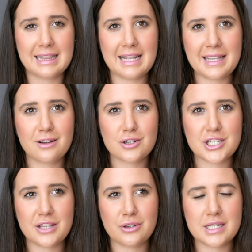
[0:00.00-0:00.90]
dlatego
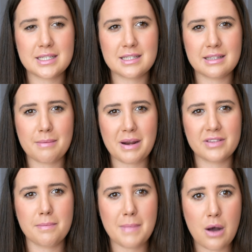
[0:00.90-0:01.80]
że to jest
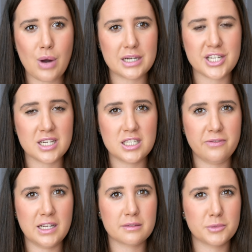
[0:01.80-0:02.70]
naprawdę mała część
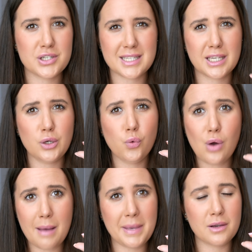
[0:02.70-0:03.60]
firm, to jest taki
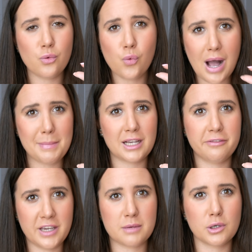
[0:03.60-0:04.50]
ułamek, ułamek
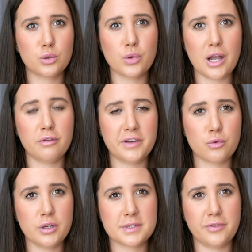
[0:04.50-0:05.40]
firm, które
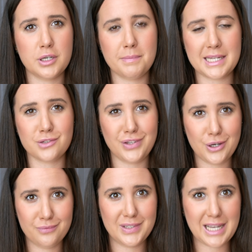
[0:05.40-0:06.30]
oferują swoim
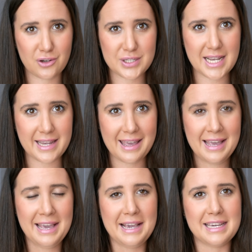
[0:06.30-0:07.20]
pracownikom wynagrodzenie.
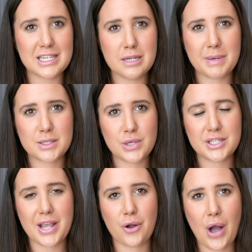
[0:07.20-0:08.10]
Jeśli
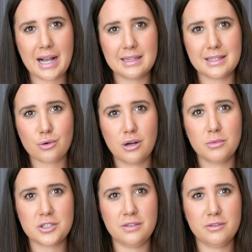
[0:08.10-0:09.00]
pracujecie jako agent
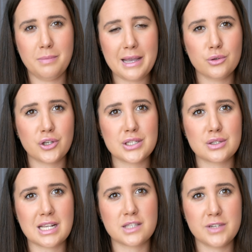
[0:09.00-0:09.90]
nieruchomości w Dubaju, to jest to
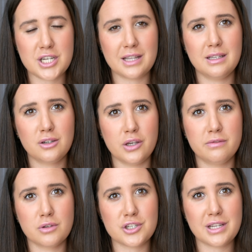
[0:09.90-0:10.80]
zazwyczaj tylko i
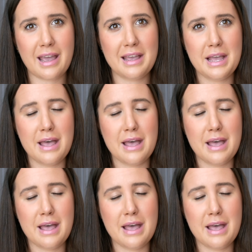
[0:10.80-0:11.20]
wyłącznie